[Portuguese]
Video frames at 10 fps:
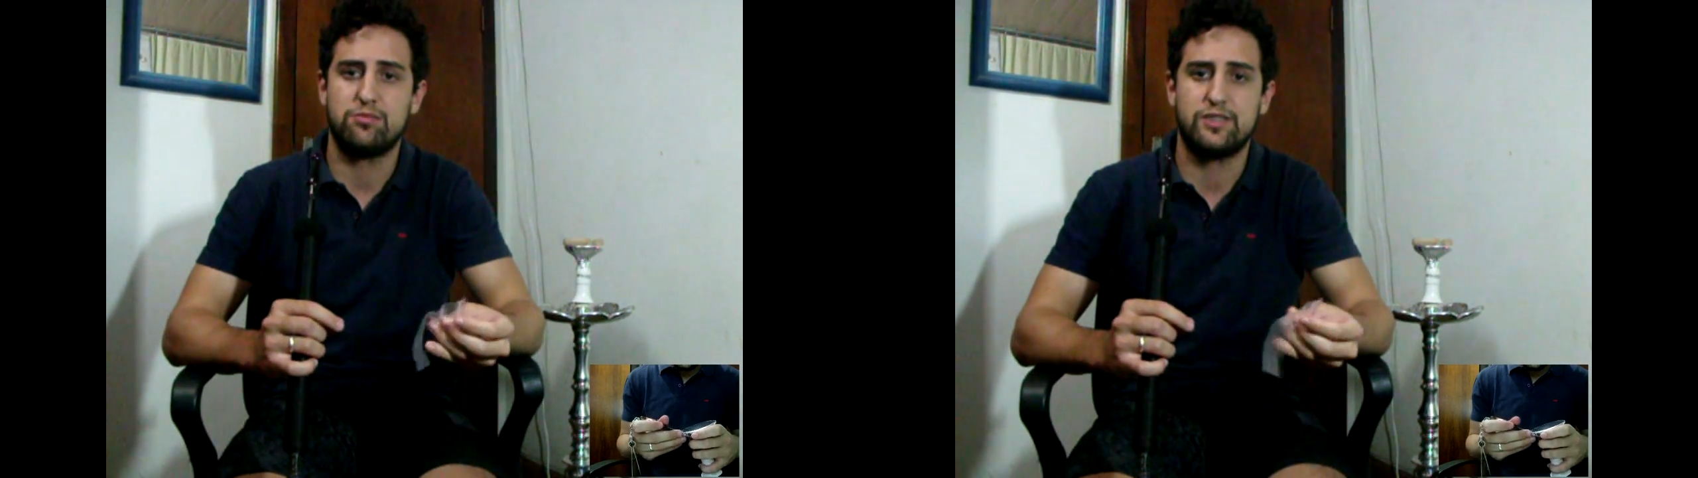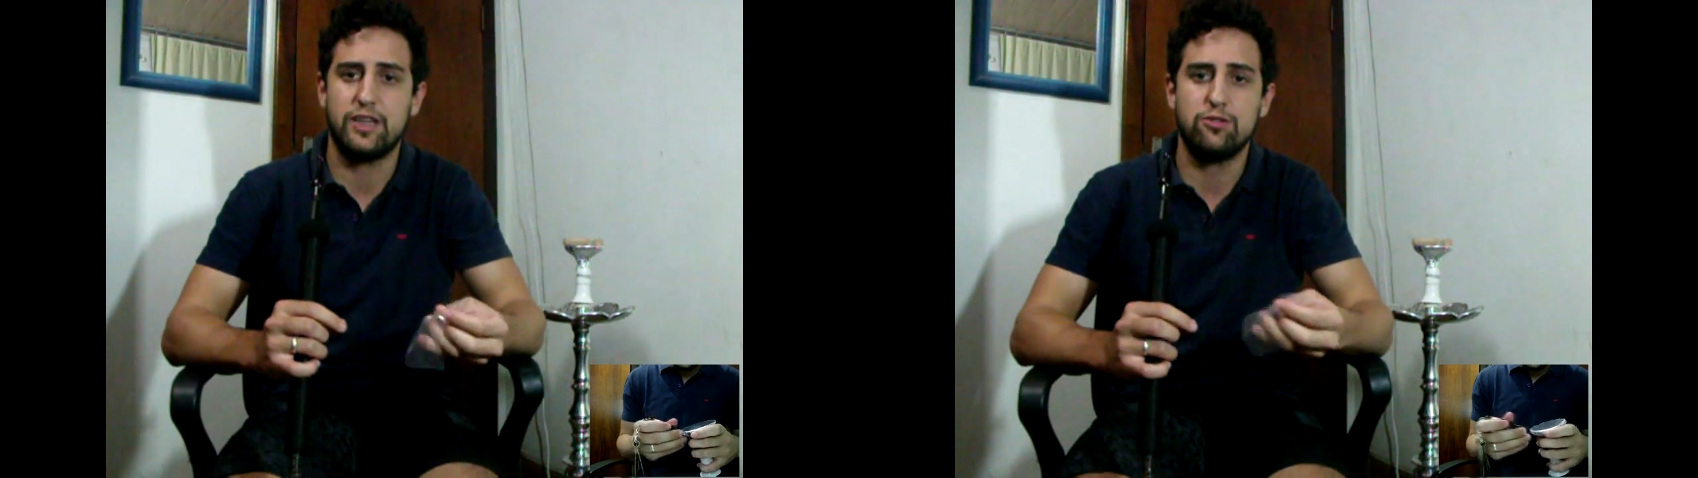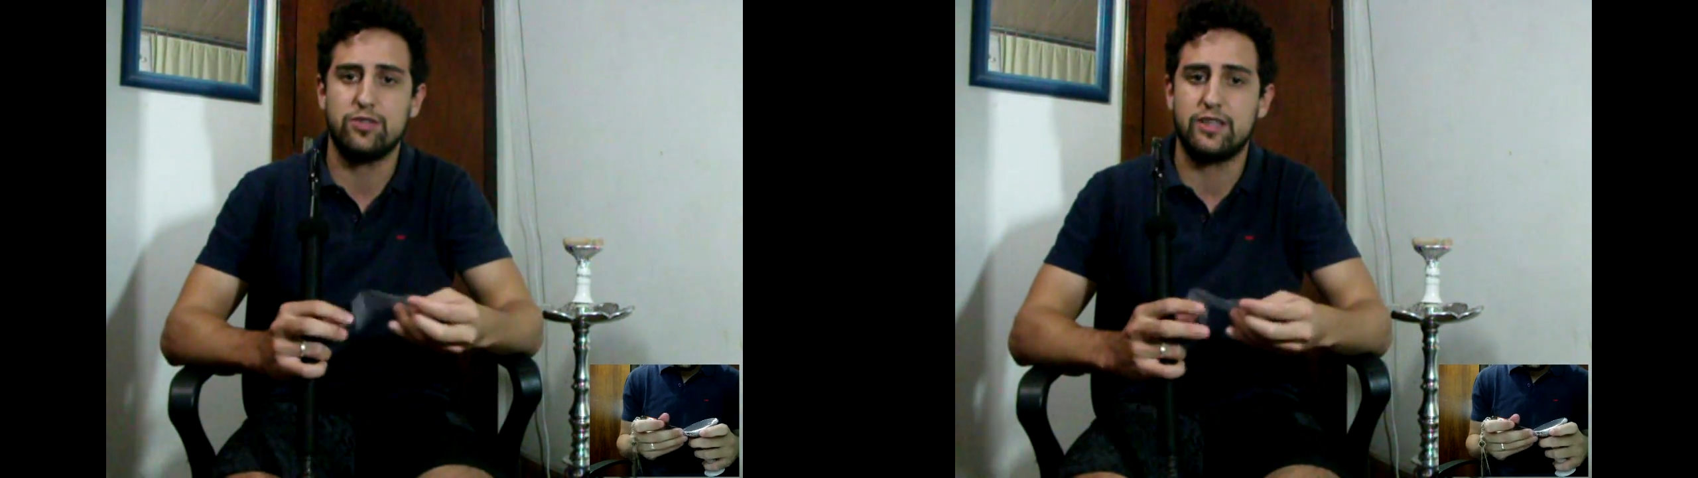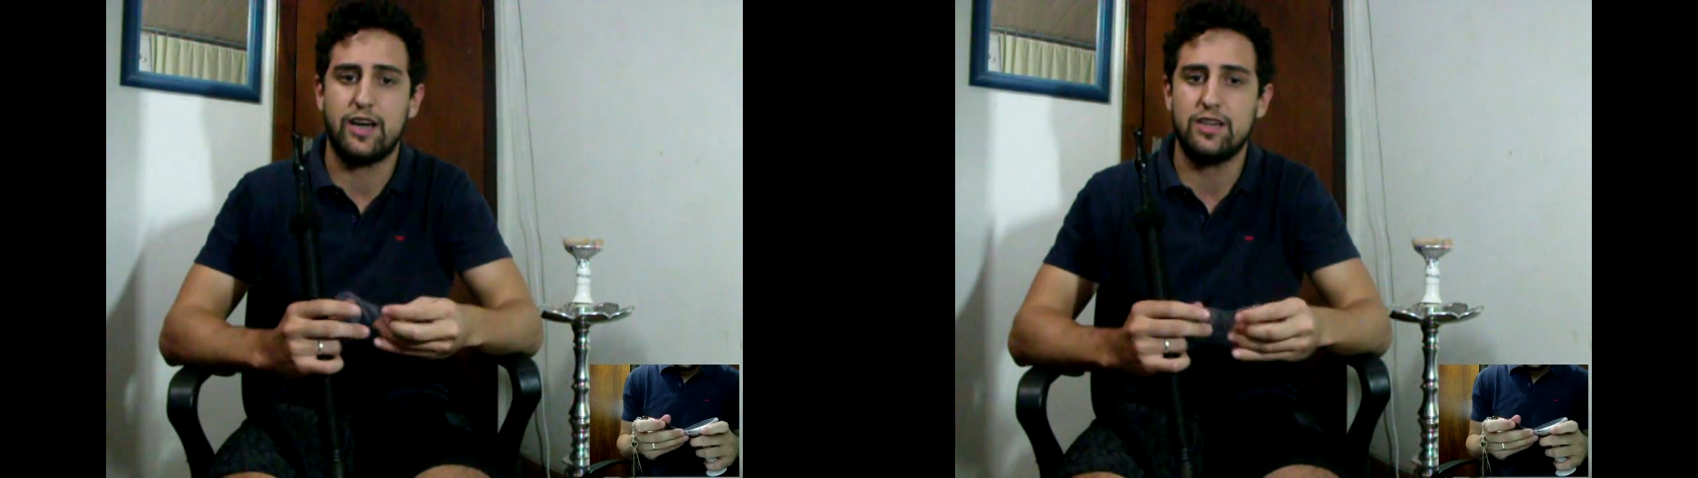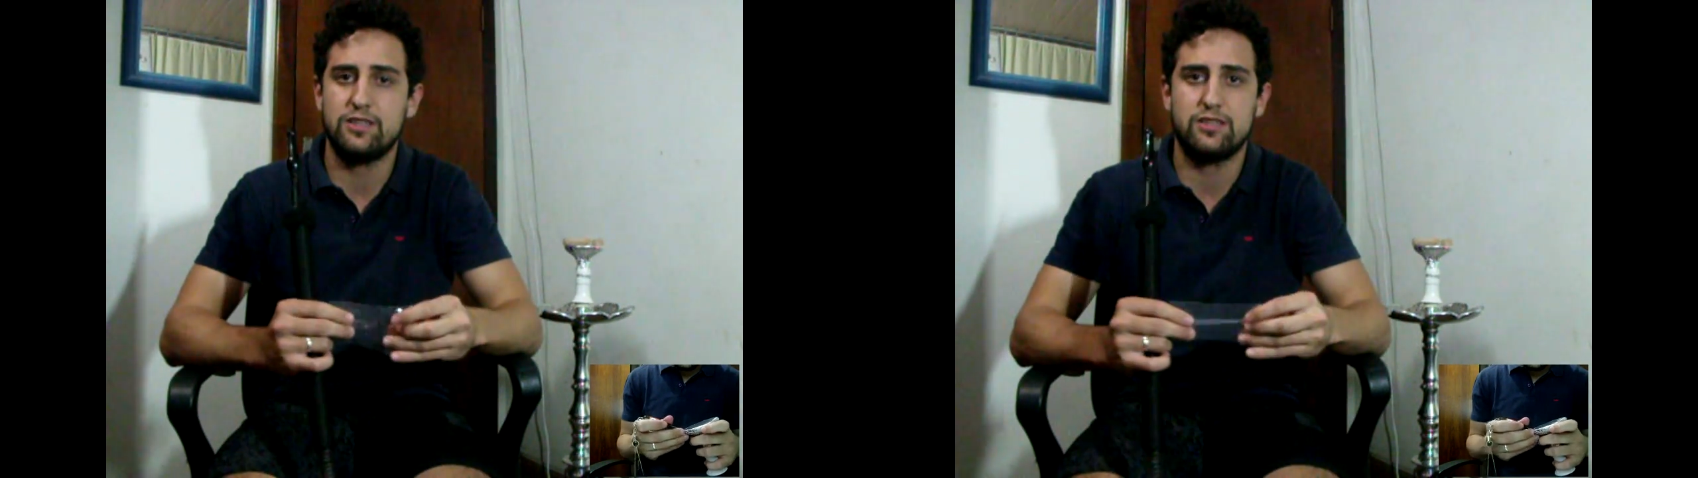100
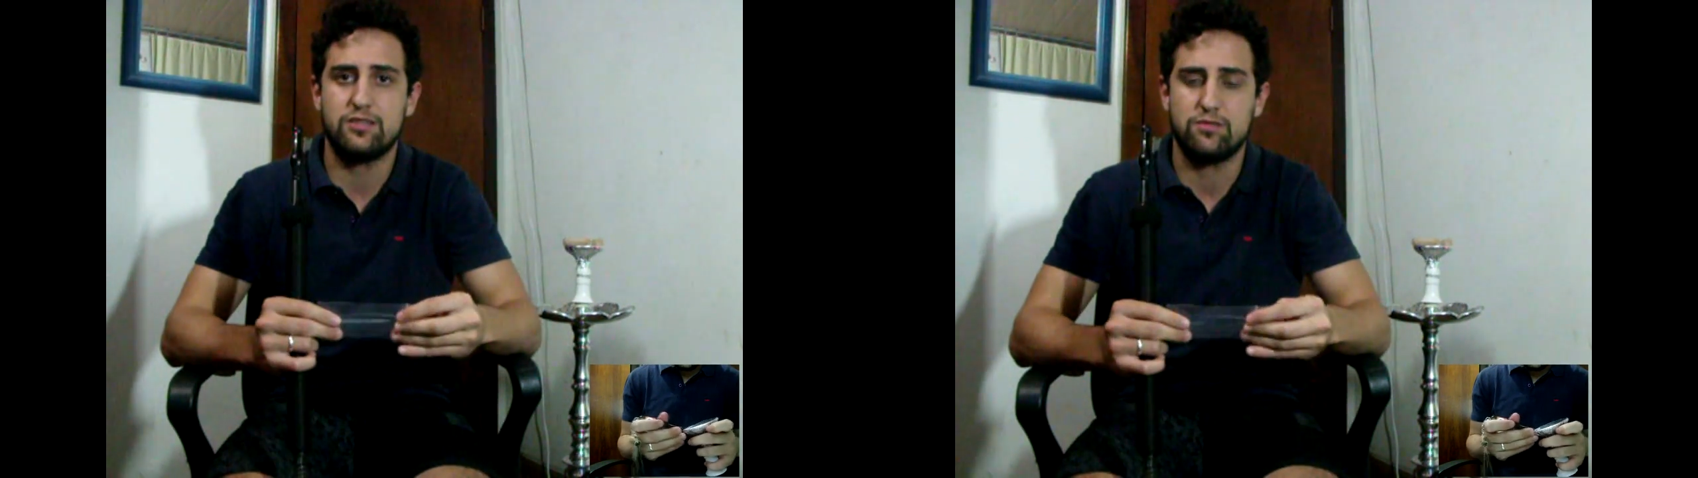unidades